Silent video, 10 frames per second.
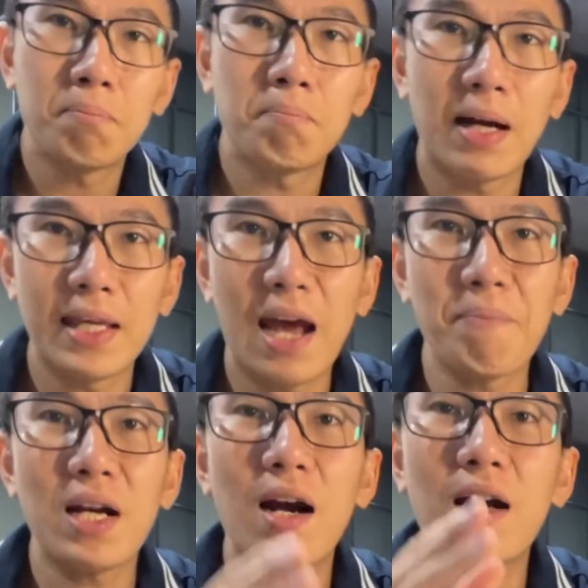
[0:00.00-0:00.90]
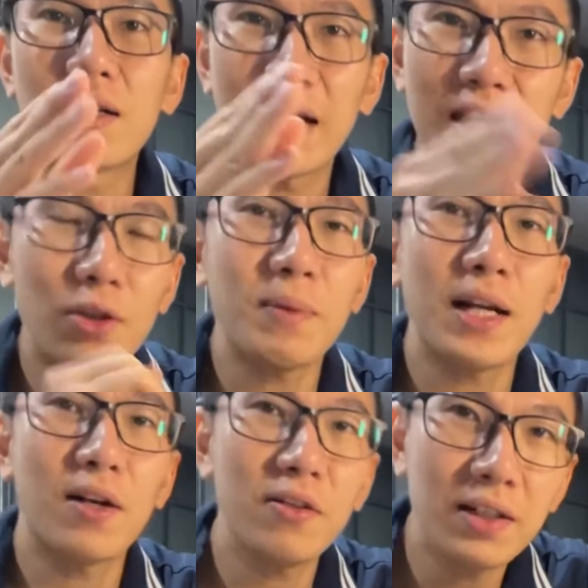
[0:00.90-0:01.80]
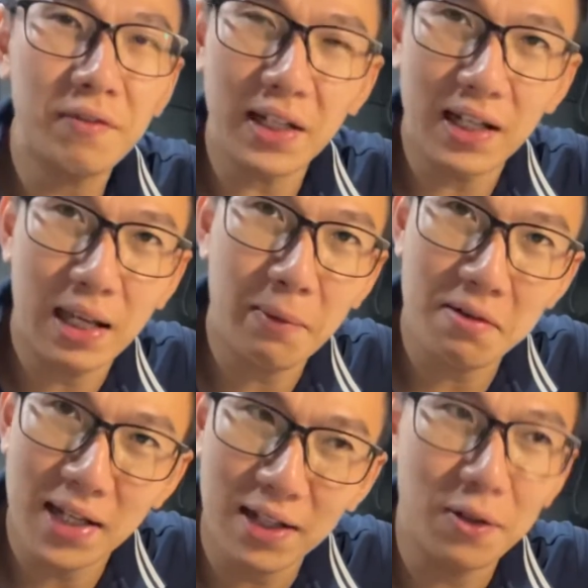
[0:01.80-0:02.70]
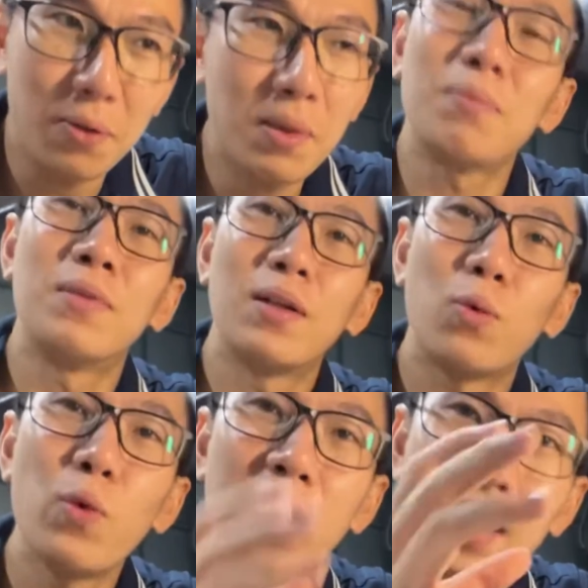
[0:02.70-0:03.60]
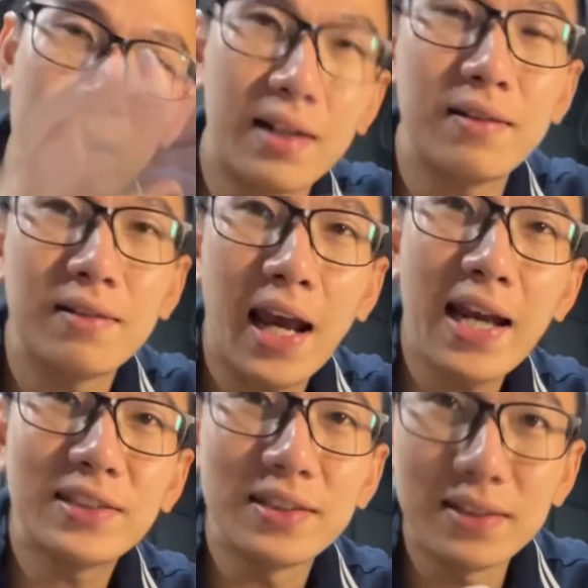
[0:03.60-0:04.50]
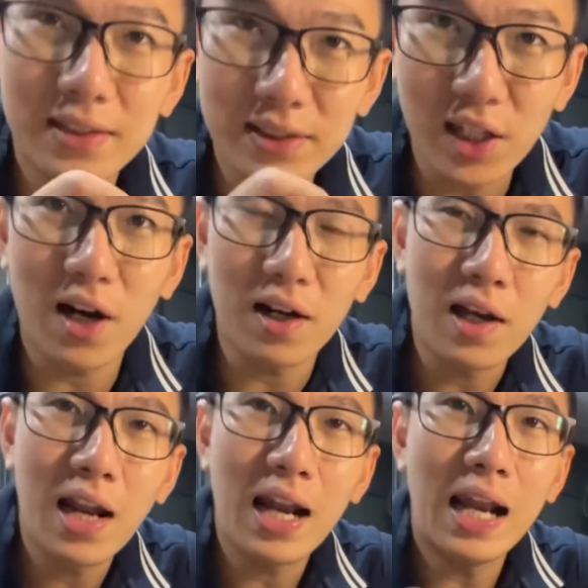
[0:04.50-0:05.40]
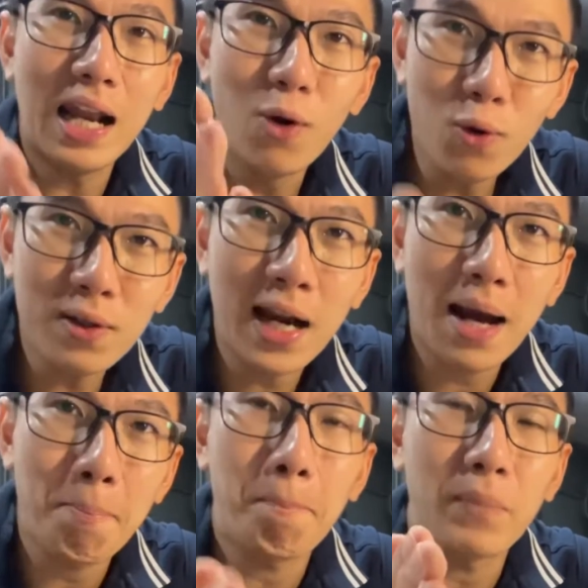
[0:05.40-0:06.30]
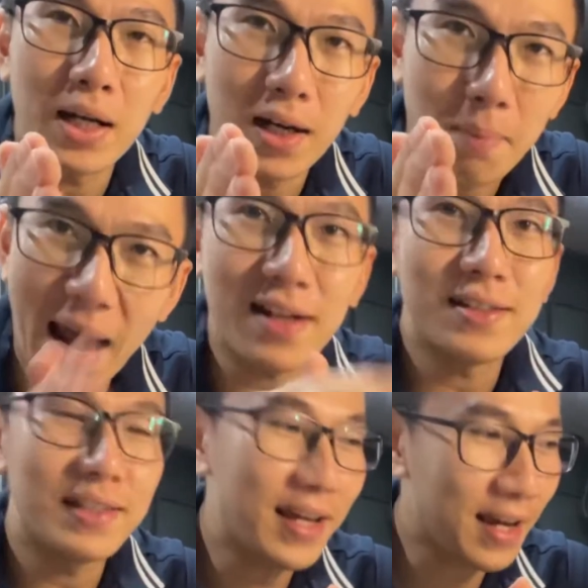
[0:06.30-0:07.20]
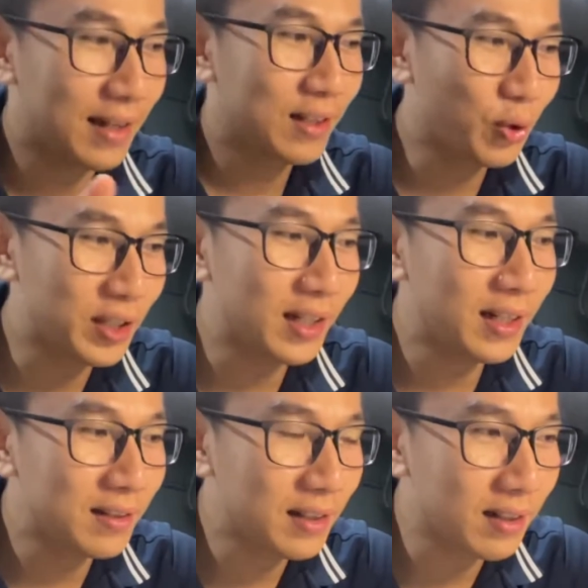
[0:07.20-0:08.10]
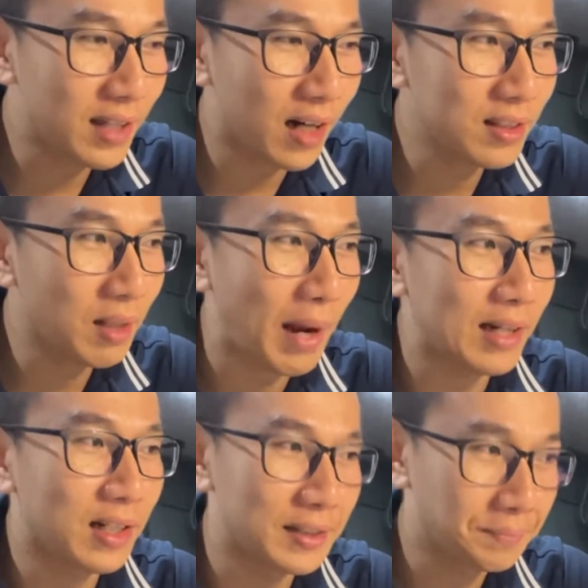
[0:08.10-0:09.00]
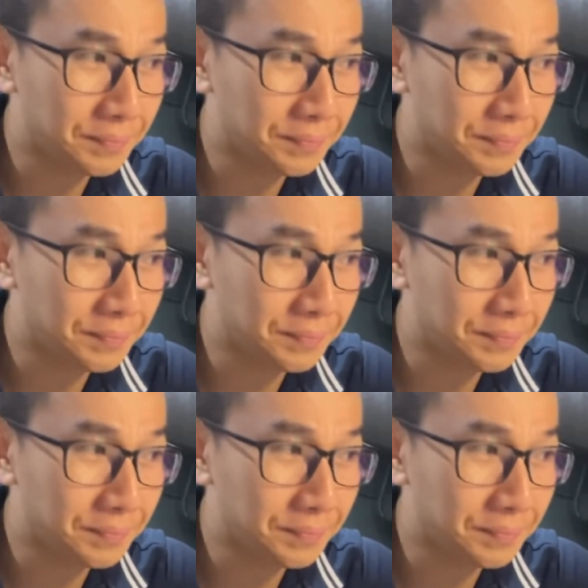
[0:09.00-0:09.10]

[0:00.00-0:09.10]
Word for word: mà giảm cân nãy giờ chúng ta nói tới việc là giảm cân nhanh là đúng không quyết định hay sự lựa chọn luôn nằm ở bạn nha tôi chỉ tư, tư vấn cho bạn thôi